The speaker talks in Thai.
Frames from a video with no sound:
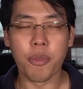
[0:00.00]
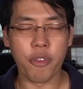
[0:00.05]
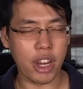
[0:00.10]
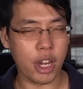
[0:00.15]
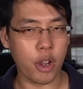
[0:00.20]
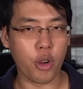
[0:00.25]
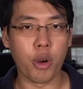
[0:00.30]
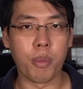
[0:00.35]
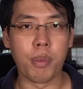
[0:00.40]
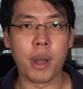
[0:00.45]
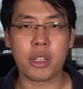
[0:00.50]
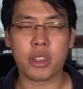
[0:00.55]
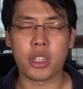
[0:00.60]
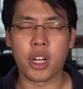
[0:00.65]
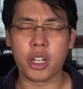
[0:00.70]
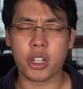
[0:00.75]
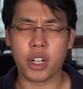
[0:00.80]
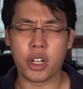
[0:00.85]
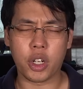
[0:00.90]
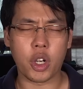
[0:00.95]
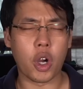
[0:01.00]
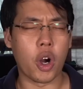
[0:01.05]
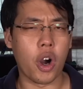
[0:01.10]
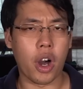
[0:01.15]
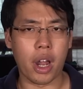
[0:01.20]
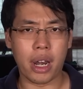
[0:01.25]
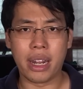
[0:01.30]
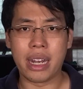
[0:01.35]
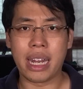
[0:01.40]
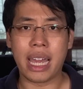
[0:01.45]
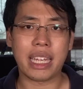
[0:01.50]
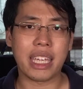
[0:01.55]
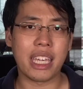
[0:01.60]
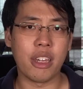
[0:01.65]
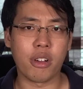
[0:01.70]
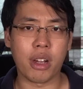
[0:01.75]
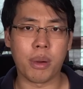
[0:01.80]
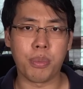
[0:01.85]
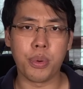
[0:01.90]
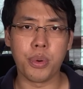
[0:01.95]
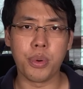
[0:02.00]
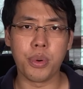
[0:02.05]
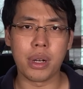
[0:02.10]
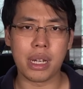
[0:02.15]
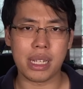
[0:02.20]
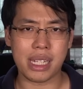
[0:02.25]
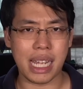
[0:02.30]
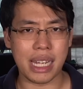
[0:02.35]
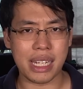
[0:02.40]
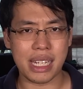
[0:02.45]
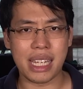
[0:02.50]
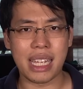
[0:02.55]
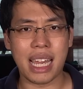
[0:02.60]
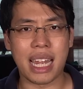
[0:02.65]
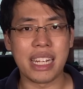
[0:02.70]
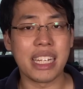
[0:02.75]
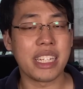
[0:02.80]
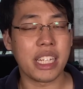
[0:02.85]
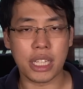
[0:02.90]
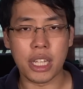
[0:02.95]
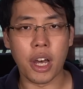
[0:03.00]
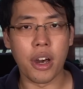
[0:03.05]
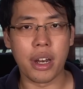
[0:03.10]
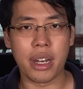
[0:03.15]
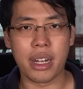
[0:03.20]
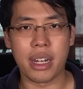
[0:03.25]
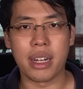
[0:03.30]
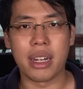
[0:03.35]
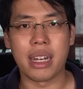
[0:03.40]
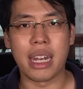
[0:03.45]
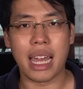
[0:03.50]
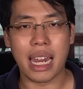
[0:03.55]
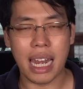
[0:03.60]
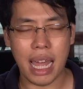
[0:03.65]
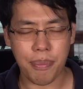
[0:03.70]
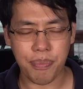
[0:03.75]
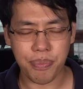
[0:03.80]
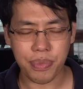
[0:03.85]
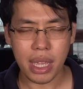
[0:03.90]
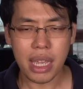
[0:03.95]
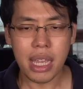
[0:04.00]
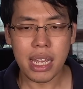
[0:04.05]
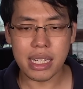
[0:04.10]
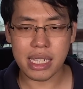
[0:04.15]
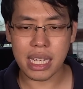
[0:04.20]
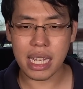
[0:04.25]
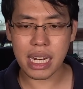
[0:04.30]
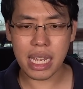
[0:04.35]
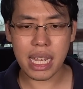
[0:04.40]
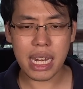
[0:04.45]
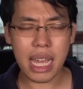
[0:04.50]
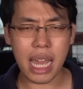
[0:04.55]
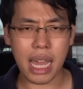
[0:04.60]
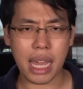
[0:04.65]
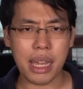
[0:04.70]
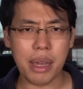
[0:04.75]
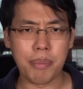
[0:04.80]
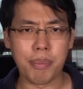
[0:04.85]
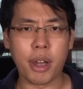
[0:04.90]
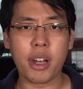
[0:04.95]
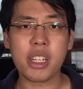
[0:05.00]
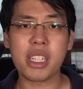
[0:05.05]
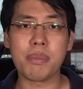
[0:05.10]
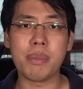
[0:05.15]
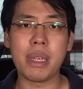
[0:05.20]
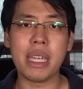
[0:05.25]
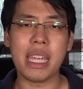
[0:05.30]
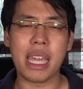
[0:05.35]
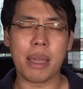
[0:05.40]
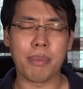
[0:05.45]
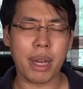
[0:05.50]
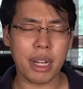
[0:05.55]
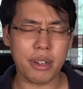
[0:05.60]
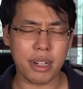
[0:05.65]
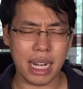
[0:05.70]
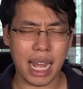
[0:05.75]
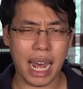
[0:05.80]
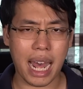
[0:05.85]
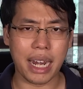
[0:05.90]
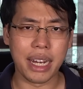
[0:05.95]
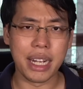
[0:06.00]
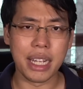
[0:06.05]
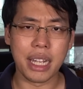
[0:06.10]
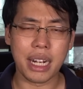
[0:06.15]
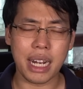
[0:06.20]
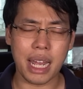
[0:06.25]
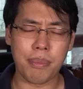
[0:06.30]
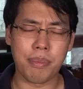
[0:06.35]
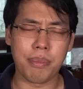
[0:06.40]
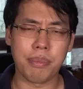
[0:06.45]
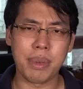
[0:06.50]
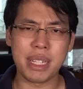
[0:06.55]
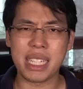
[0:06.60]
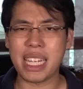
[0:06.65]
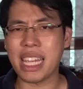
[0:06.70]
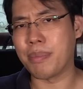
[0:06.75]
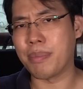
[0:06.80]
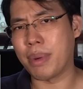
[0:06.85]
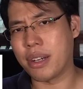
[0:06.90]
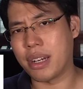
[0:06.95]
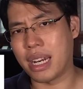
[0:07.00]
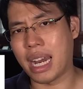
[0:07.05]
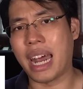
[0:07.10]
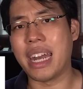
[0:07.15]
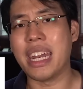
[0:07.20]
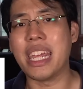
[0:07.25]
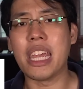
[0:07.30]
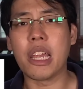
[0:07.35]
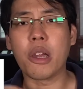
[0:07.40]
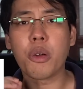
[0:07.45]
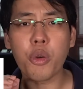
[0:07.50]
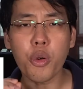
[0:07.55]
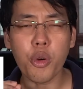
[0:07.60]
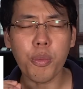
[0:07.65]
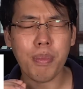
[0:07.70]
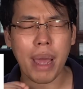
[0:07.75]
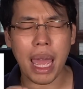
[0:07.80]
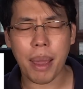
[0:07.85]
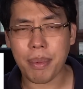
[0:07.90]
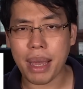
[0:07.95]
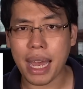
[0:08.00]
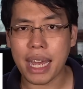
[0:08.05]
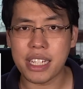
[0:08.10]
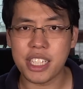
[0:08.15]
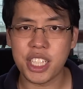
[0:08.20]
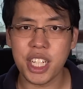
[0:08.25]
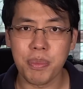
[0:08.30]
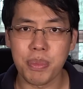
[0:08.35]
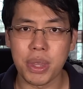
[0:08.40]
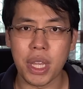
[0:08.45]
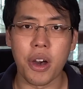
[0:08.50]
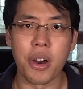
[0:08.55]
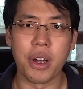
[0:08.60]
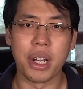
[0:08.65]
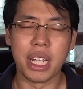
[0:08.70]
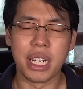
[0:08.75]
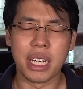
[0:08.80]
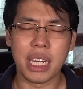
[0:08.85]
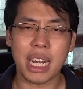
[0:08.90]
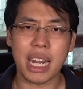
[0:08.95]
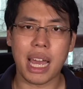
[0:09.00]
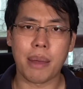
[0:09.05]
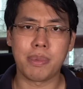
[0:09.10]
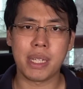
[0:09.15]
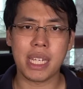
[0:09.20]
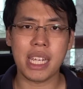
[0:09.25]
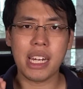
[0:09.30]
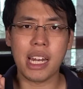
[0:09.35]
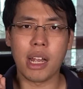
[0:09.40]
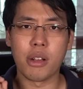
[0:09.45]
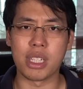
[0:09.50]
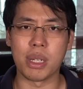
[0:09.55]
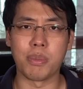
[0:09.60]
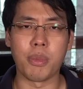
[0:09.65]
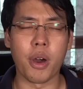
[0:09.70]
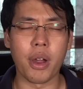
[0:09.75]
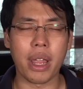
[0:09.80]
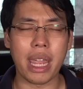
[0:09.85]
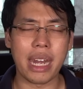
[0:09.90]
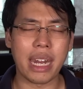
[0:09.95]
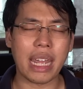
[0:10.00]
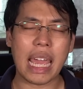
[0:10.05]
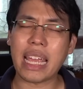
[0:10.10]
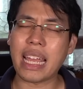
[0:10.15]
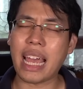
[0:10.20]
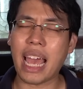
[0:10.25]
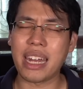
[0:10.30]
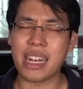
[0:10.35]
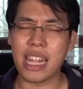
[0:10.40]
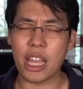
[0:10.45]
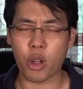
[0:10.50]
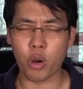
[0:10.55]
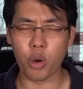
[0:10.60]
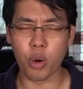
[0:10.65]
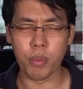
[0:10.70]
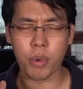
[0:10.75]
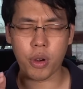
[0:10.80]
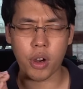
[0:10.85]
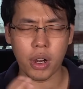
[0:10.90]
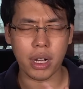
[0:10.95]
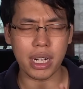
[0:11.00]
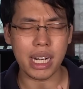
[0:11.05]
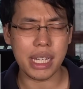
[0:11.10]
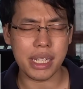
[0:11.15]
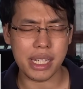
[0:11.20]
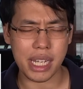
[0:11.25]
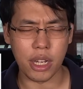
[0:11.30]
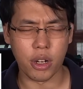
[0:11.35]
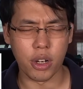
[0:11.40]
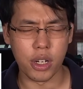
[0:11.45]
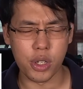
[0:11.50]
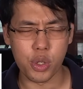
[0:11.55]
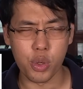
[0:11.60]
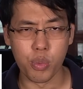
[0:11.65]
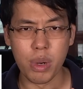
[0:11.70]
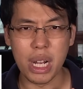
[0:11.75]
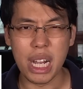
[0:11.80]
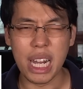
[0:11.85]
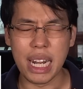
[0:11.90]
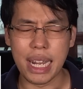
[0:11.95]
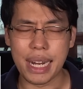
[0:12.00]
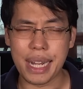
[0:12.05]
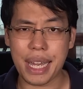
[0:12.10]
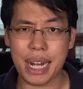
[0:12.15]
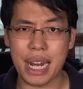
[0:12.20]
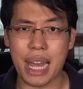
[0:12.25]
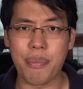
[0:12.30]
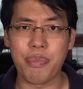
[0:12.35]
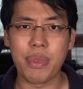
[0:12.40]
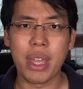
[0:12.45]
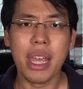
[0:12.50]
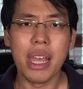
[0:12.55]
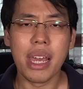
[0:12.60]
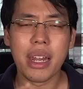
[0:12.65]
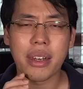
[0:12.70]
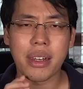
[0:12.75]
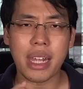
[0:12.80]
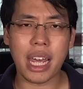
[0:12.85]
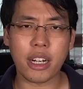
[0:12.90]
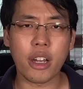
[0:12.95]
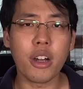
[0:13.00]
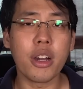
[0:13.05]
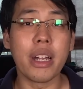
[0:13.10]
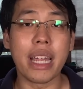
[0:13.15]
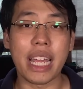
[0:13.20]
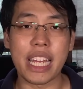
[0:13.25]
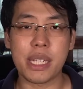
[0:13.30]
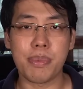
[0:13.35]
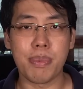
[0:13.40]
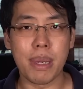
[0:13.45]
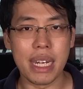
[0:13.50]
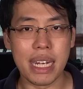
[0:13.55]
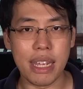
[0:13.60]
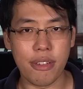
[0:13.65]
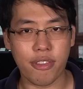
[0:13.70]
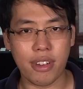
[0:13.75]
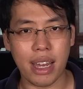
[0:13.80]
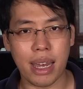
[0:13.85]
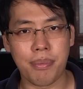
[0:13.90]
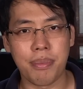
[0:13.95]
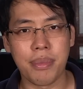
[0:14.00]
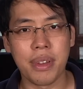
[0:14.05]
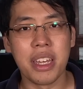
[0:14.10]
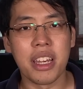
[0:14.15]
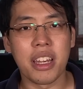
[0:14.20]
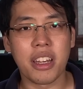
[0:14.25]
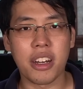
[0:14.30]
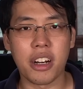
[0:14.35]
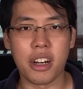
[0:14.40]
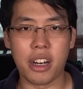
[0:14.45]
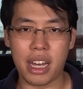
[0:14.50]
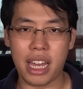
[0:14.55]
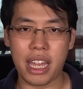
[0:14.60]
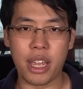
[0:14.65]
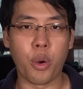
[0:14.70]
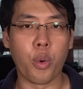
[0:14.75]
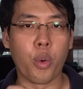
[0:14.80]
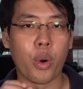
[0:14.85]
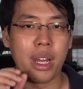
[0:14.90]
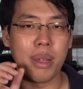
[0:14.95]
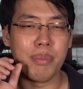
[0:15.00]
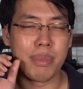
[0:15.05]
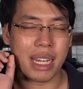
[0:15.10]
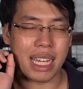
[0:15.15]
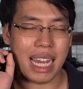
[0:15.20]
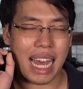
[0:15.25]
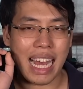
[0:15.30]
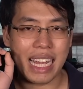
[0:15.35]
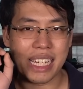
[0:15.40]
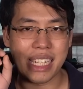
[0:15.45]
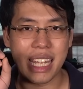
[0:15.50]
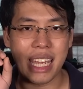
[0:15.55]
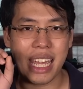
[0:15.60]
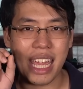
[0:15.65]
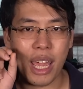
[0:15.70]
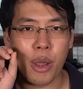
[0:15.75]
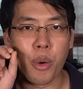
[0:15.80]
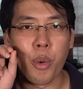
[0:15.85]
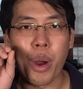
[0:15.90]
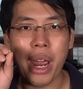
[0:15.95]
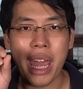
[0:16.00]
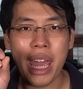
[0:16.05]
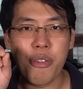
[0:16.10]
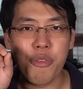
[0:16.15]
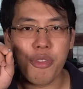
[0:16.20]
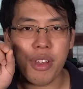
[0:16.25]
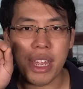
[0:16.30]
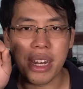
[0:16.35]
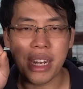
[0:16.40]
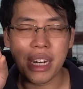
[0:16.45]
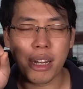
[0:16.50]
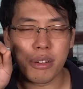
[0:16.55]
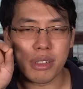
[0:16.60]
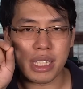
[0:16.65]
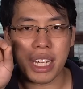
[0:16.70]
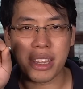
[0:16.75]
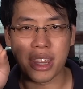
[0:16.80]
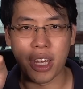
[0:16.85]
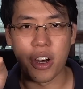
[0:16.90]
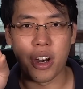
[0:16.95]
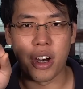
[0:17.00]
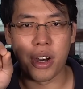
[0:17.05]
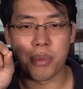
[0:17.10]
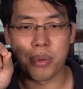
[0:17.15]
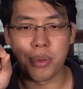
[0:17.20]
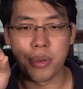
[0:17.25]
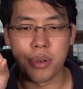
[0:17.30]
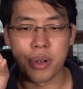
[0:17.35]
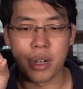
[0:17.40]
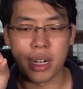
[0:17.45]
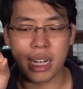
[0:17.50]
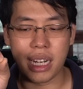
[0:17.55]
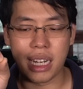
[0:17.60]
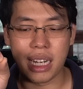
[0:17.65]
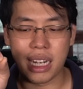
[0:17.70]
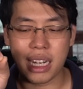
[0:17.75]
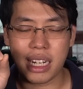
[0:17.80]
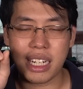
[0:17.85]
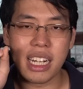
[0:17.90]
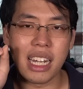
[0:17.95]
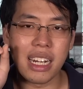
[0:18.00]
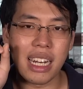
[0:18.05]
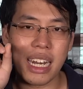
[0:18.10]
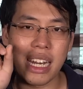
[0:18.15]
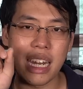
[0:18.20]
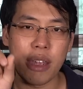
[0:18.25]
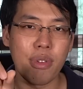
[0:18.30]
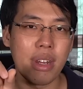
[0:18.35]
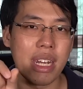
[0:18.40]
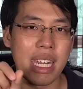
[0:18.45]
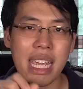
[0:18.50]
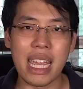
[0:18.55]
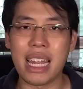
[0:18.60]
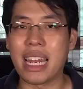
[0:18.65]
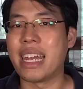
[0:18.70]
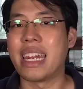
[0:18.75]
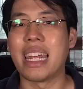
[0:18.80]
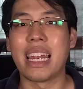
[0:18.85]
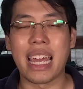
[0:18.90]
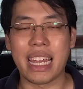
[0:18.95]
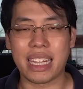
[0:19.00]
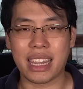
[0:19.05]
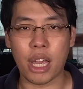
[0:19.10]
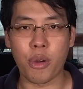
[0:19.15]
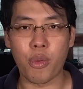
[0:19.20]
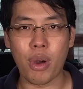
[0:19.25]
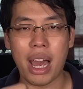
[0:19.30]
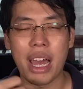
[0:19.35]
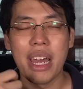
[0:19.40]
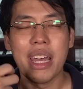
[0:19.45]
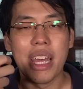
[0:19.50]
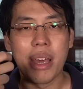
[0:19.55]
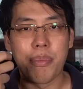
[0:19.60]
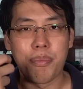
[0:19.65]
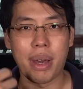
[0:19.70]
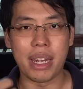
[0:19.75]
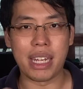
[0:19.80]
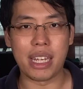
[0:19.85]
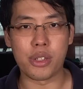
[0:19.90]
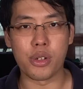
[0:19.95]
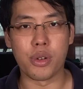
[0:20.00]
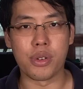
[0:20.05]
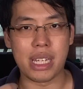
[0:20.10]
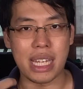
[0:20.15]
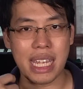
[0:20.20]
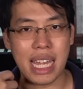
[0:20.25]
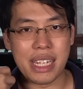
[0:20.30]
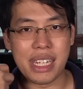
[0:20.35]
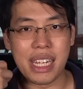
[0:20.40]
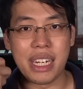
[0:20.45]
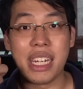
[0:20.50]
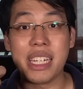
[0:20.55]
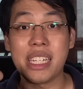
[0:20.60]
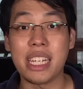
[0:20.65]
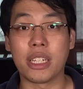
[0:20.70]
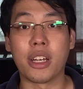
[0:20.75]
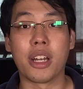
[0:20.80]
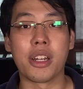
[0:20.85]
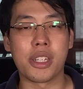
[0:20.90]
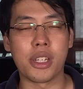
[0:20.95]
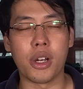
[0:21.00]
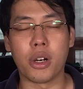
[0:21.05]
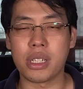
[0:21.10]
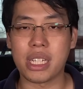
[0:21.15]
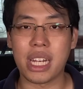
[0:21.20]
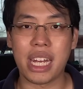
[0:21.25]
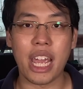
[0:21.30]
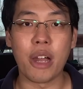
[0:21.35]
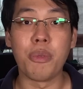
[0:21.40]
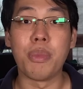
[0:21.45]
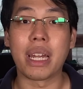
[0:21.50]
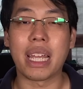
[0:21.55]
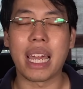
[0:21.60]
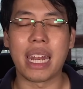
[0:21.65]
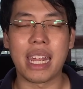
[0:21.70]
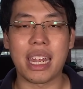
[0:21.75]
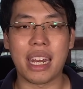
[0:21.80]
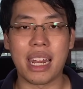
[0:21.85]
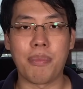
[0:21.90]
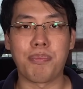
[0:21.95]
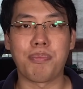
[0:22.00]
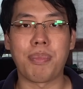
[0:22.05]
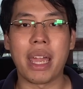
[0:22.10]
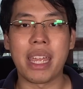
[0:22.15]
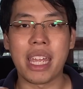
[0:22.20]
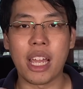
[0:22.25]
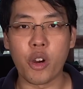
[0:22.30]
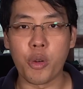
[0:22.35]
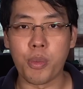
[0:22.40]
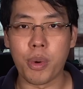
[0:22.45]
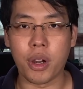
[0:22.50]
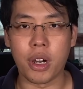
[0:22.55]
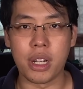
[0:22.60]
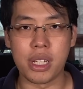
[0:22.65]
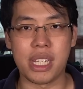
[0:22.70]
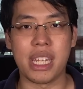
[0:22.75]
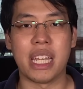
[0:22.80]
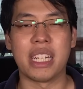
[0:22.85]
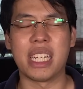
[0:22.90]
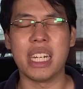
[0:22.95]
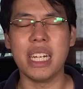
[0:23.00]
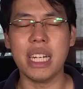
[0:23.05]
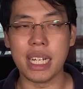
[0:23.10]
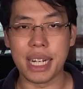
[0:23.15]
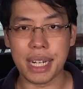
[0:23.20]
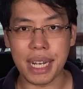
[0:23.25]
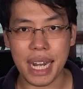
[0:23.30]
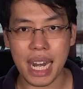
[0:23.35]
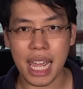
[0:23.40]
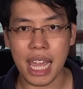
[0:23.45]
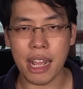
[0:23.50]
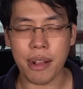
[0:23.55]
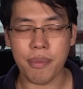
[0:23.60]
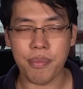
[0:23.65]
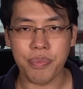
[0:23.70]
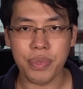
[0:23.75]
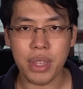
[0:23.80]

วิดีโอบล็อกตอนก่อนๆแล้วนะเกี่ยวกับพวกสายสัญญาณดิจิตอลนะครับ ทีนี้เนี่ยมันก็จะมีอีกมาตรฐานหนึ่งครับ ไม่กมาตรฐานอีกรูปแบบการเชื่อมต่อหนึ่งนะครับ ที่เราจะมองเห็นได้ง่ายๆในกลุ่มของเครื่องเสียงคอน sumer เลยนะครับ นั่นก็คือ SPDIF ครับ ก็ไอหัวที่เหมือนกับ RCA หัว AV ที่เราใช้ต่อพวกเครื่องเล่น DVD อะไรเนี่ยแหละ แต่ว่ามันจะส่งสัญญาณเสียงดิจิตอล2องชแนลเหมือนกันนะครับไปยังอุปกรณ์เสียงชิ้นอื่นนั่นเอง